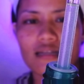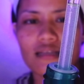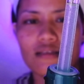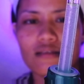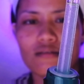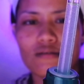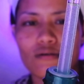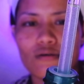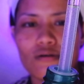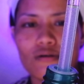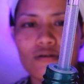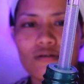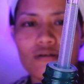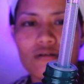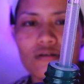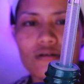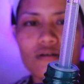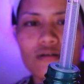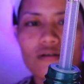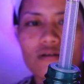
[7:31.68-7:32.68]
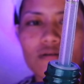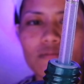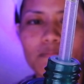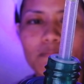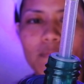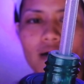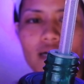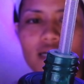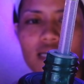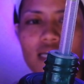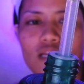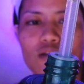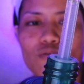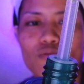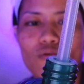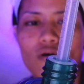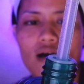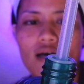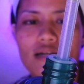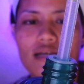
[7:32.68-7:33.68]
ninyo pag
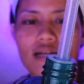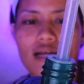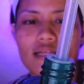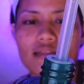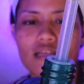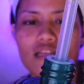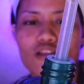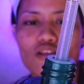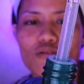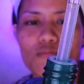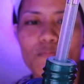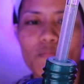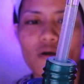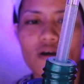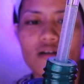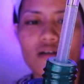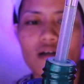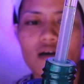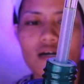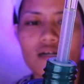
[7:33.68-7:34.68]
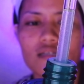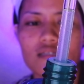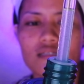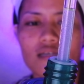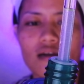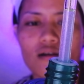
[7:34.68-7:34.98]
kinuha na natin yung product sa